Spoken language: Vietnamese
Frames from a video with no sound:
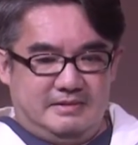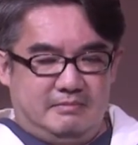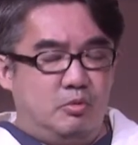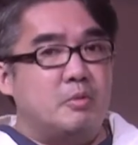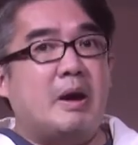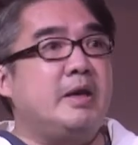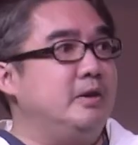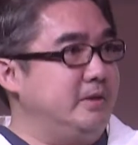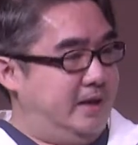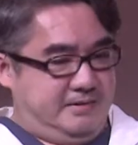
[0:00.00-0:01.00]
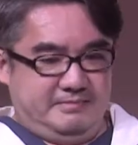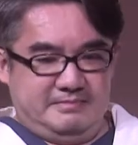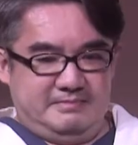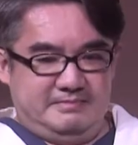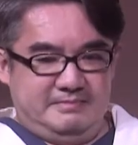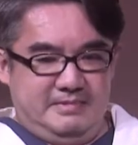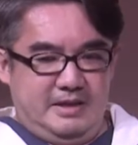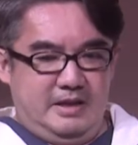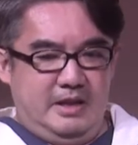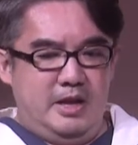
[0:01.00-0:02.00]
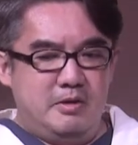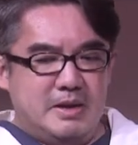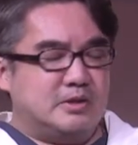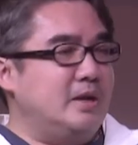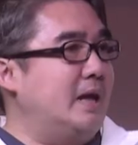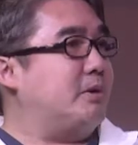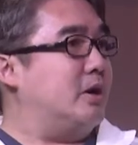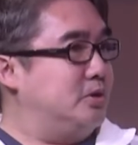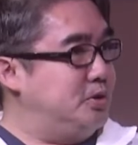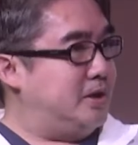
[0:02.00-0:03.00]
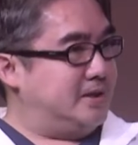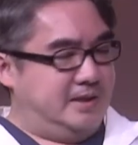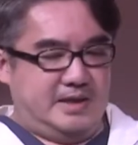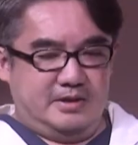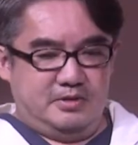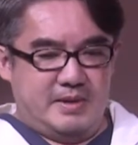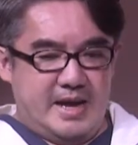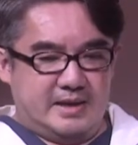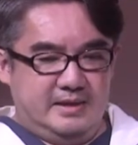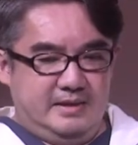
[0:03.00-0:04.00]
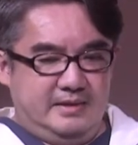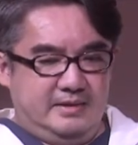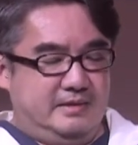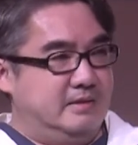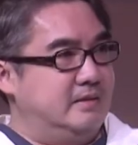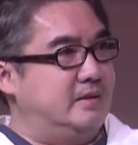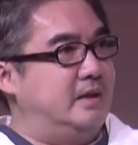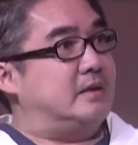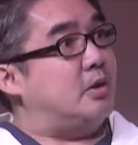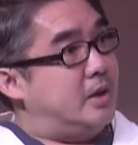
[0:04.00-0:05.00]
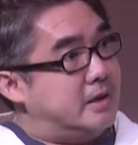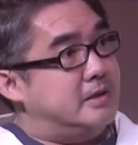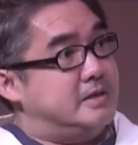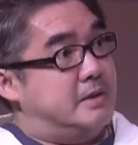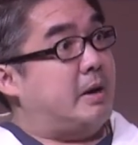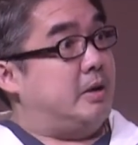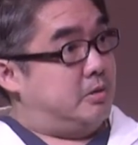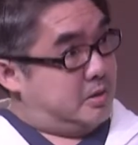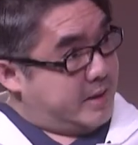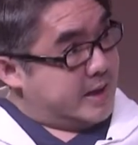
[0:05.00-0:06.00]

mùa báo hiếu nè nếu mà tôi làm con nuôi con tinh thần của bác thì tôi là người sẽ báo hiếu cho bác